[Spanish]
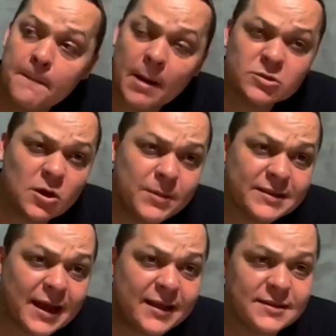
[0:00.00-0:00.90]
Vamos a
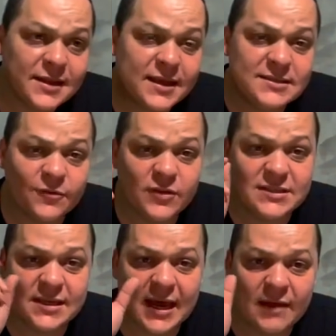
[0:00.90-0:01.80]
aumentar la inteligencia
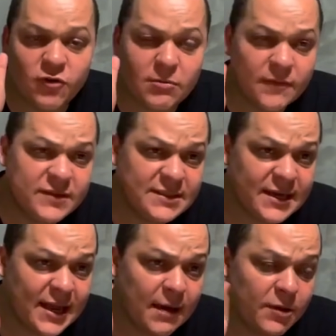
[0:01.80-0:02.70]
física, la forma
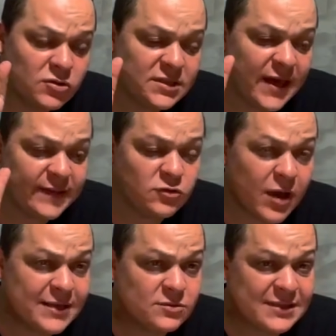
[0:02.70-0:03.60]
física y la velocidad en
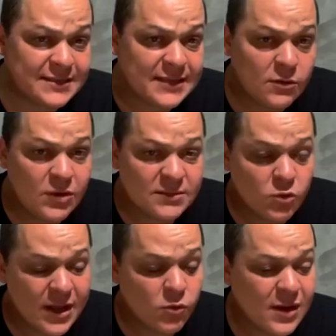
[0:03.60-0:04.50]
todas nuestras células,
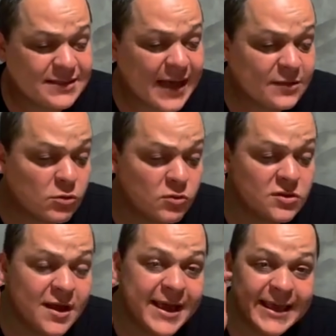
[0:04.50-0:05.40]
moléculas,
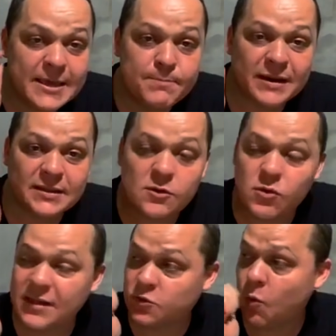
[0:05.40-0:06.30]
átomos y
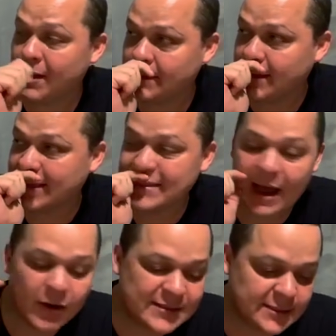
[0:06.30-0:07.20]
partículas cuánticas.
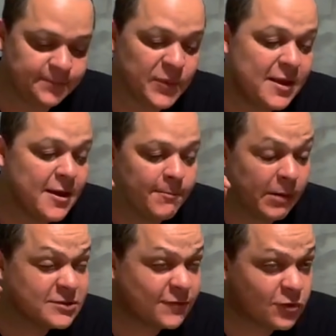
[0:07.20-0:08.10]
Ahora sí,
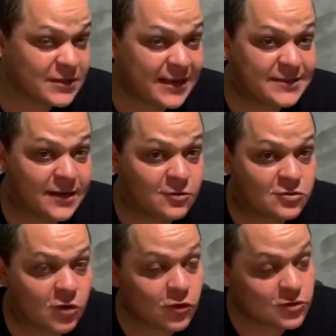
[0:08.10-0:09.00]
vamos a
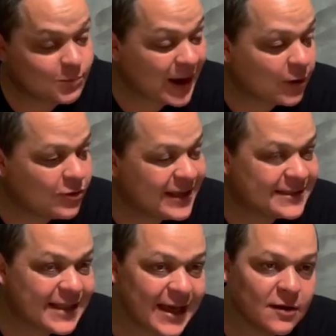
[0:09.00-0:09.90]
fortalecernos todos para
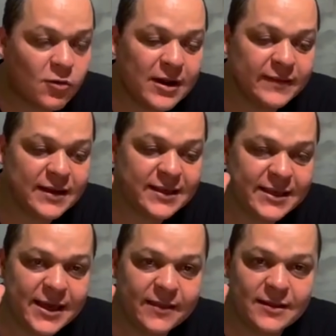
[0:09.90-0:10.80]
conectar con la
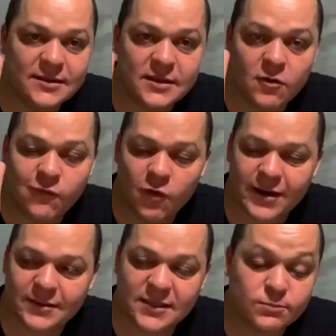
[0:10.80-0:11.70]
energía del dinero.
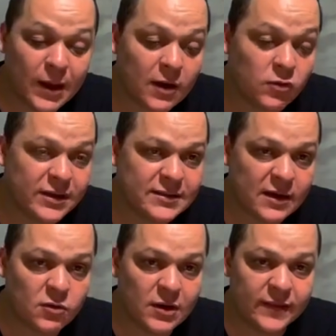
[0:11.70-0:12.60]
Fuertes para
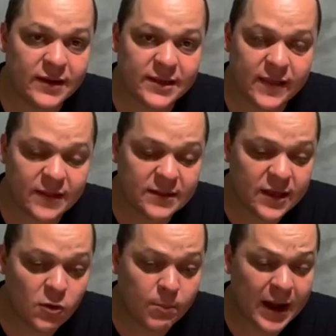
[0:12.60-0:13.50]
conectar con la energía del
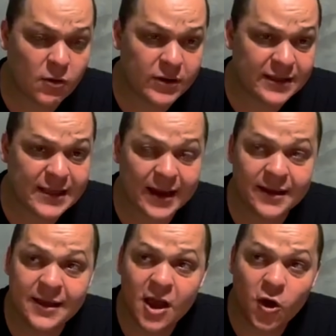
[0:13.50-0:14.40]
dinero, para conectar
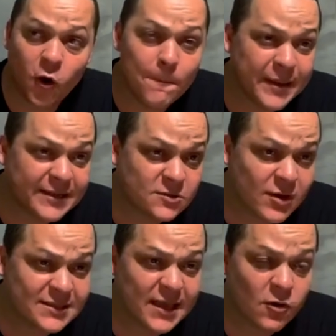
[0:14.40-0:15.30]
con
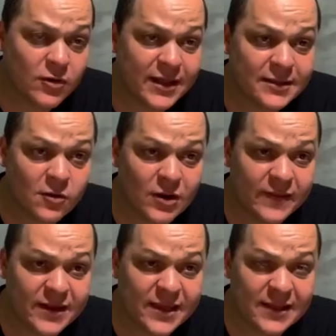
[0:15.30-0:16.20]
personas que conecten con
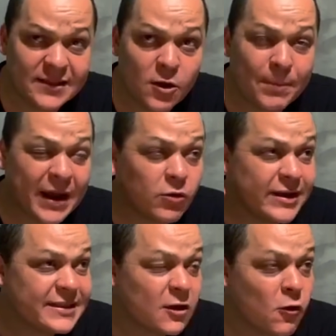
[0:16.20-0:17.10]
la energía del dinero, para
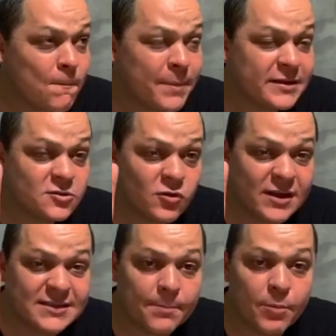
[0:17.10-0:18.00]
conectar con
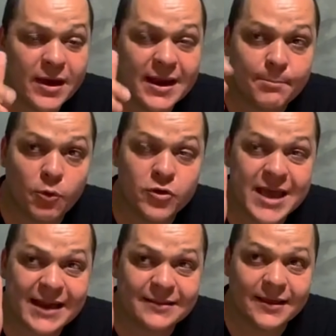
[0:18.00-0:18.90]
personas que puedan
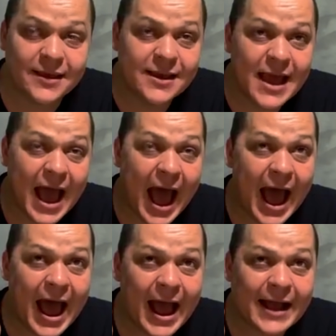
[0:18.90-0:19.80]
apoyarte
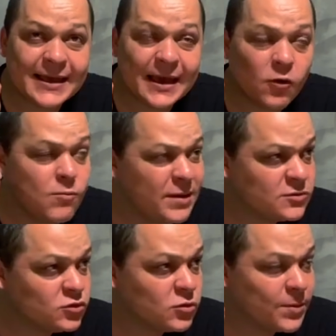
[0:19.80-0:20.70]
a que
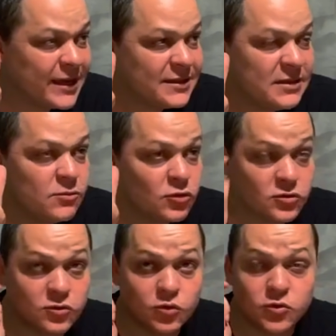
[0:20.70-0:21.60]
cumplas tus
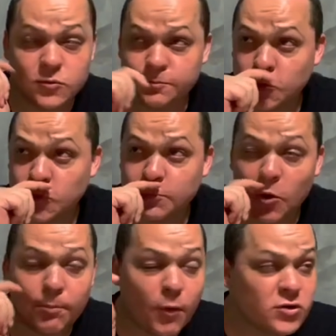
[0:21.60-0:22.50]
objetivos, tus, tus
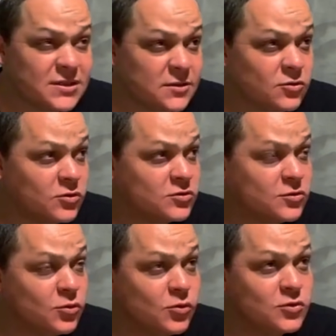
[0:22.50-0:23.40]

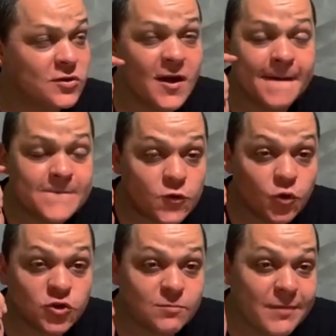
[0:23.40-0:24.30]
propósitos, tus
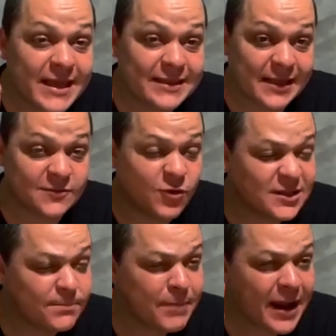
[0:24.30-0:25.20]
tus metas,
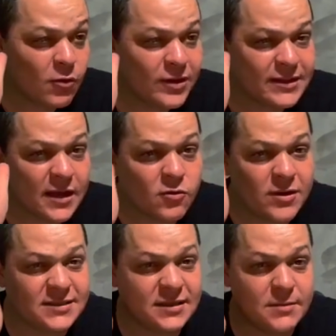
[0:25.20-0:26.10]
fuerte para conectar
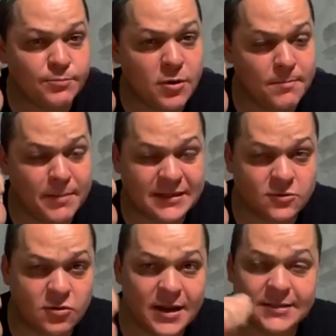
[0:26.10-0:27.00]
con este tipo de
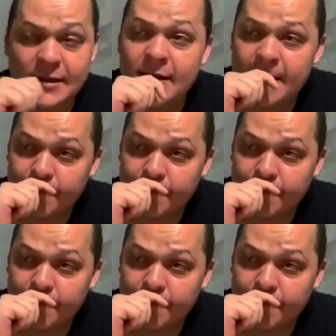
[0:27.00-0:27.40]
personas.